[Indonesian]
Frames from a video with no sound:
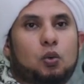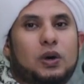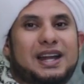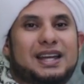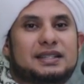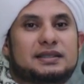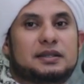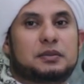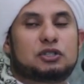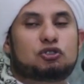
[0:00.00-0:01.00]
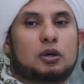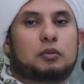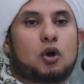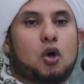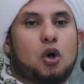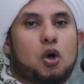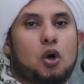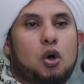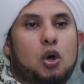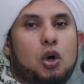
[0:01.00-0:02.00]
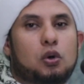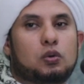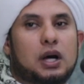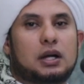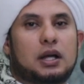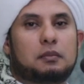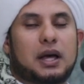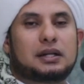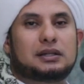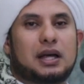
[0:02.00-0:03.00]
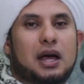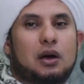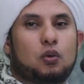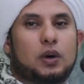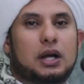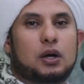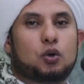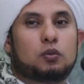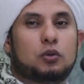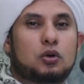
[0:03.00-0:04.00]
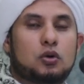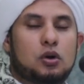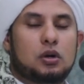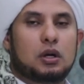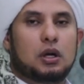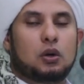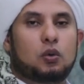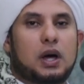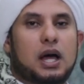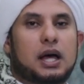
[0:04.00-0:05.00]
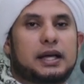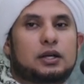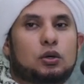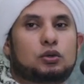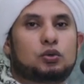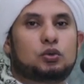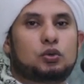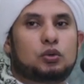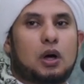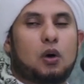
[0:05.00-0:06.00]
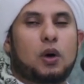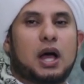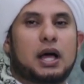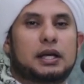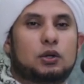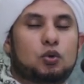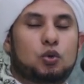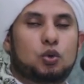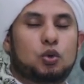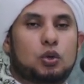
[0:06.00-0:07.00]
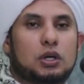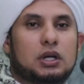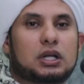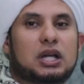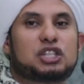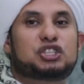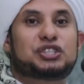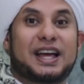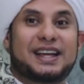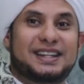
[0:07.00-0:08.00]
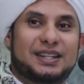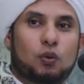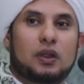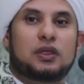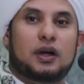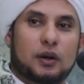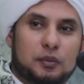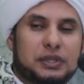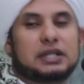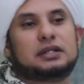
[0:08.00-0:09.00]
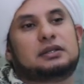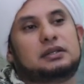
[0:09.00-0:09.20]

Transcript: walazimi sobro wa'lam anna awwalahu murrun wa akhiratu wa akhiruhu kasyahdi wa dharabi.